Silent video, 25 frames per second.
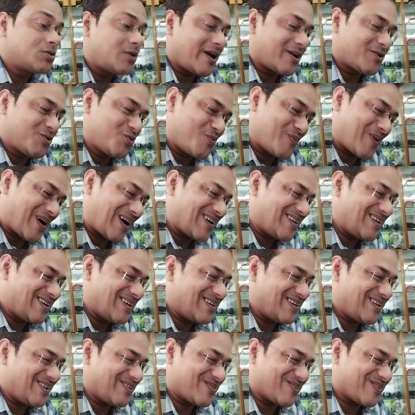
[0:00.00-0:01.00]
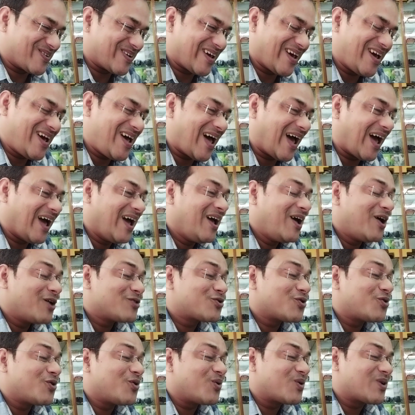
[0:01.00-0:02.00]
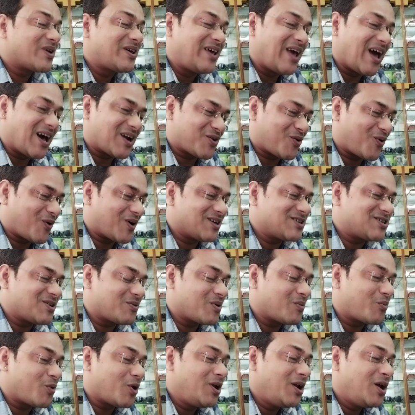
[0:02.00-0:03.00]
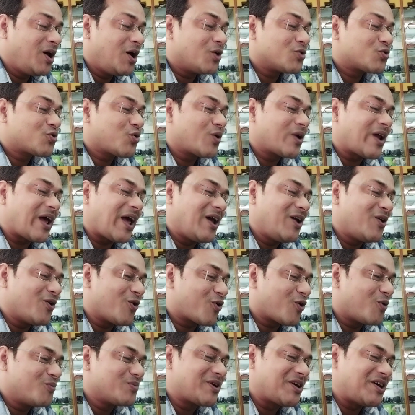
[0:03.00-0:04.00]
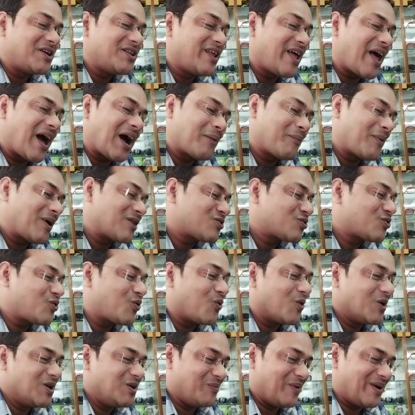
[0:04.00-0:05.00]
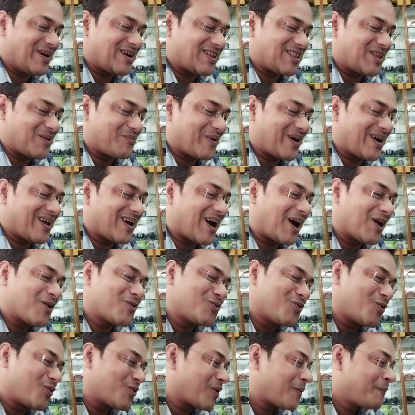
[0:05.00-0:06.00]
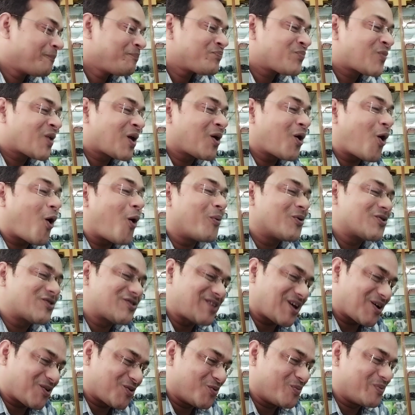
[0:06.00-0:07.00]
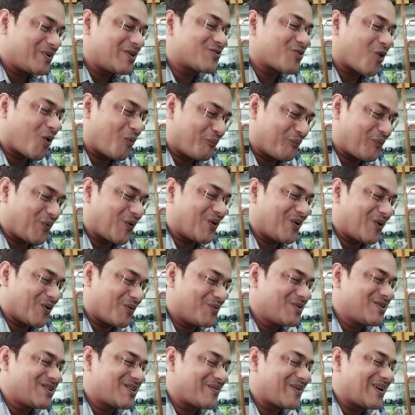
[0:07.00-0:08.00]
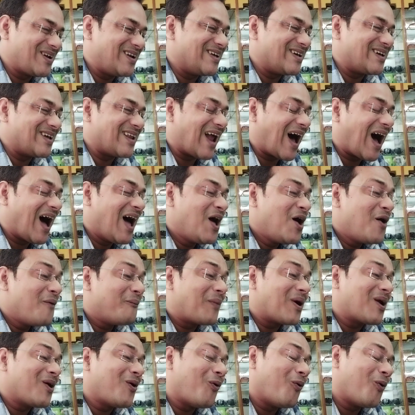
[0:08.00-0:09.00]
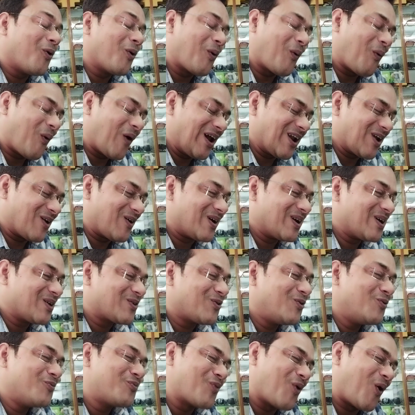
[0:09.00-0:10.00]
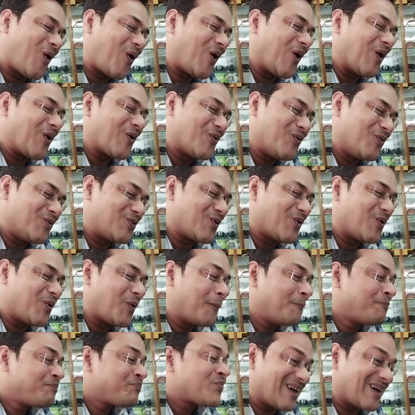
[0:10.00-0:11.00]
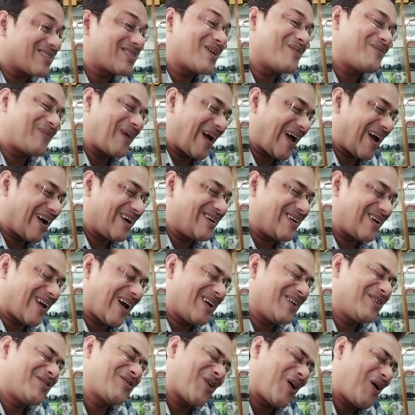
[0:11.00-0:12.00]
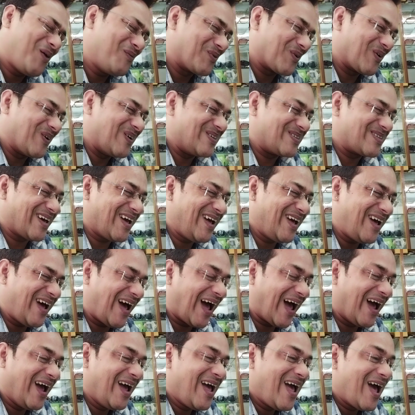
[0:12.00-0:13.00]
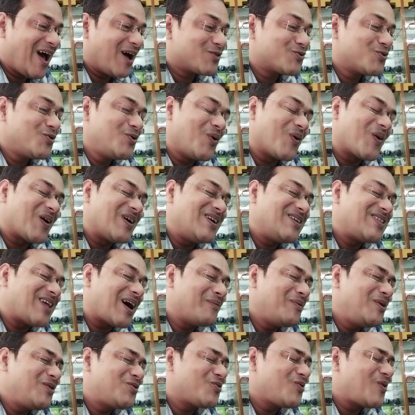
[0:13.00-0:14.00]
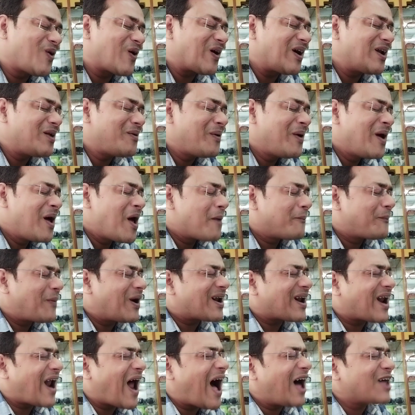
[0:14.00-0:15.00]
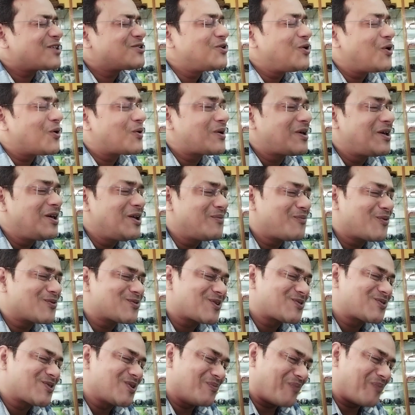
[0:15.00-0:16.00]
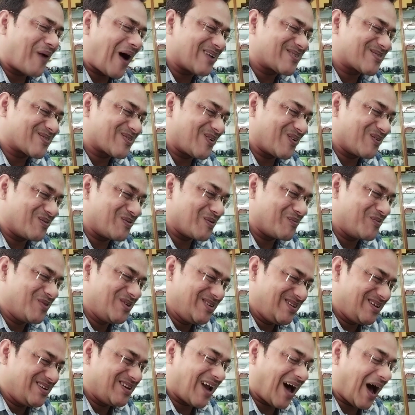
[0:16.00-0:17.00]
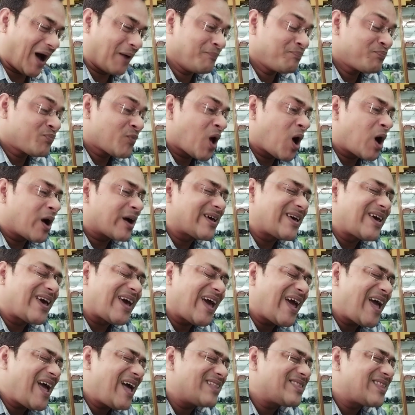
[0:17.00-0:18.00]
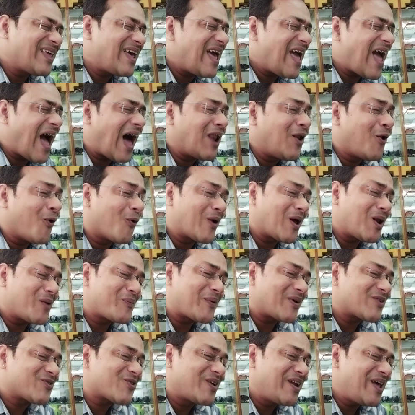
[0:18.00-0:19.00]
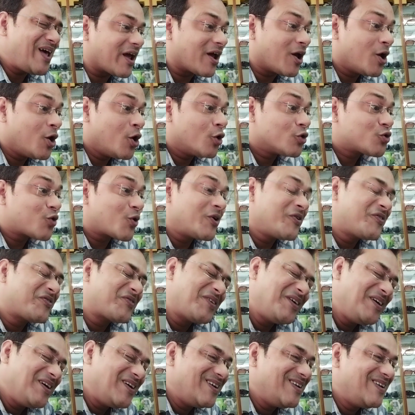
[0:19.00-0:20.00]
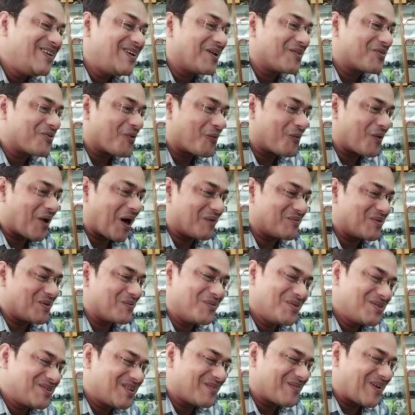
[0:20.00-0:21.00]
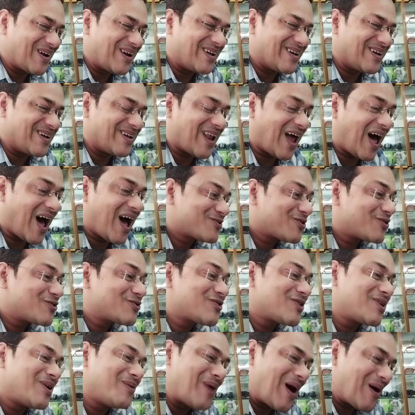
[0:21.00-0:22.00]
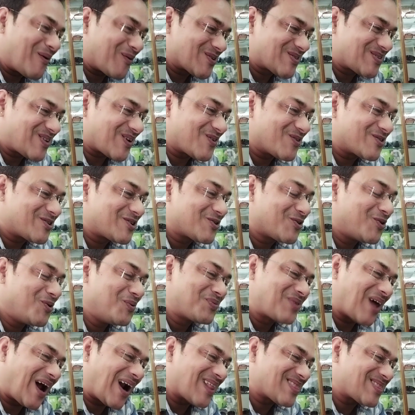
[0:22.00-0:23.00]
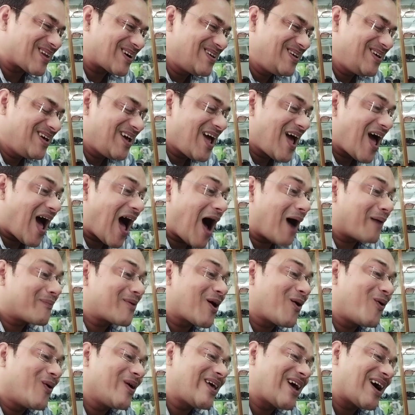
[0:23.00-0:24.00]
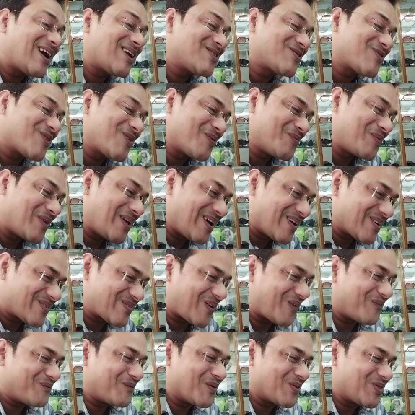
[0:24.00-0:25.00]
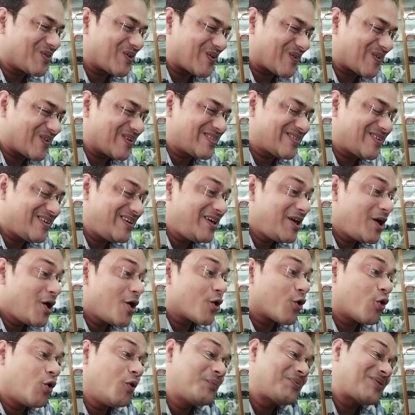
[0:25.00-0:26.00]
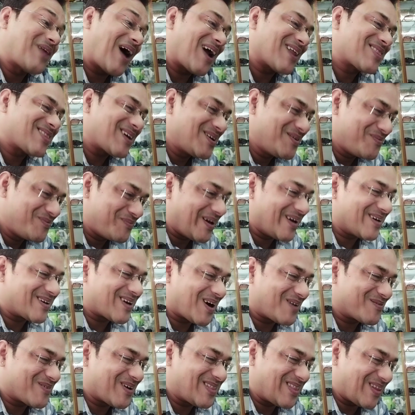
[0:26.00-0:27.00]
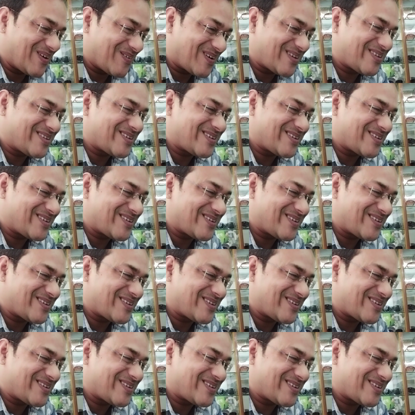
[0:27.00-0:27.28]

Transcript: একটু মানিয়ে নিস ওকে হ্যাঁ তো কি আর করা যাবে বল তোর এই রকম খিদে একমাত্র ওই মেটাতে পারে কারণ ওর অবস্থা খুবই সম্পন্ন বুঝতে পারলি কি না মানে ওর গোয়াল ঘরে খুব খড় কুটো হাতের ফ্যান ট্যান সব রয়েছে হ্যাঁ তুই ওখানে যাবি তুই ওখানে মা রাজলক্ষ্মীর মতো তুই বাস করবি বুঝলি না খেয়ে দে আর লোকের পেছনে তোর ওই সিং নিয়ে দৌড়াবি বুঝতে পারলি কিনা তোর জন্য ব্যবস্থা করছি খুব তাড়াতাড়ি আমরা ওইখানে তোর বিয়ের সম্বন্ধ করেছি খুব তাড়াতাড়ি বিয়েটা আমরা দেওয়ার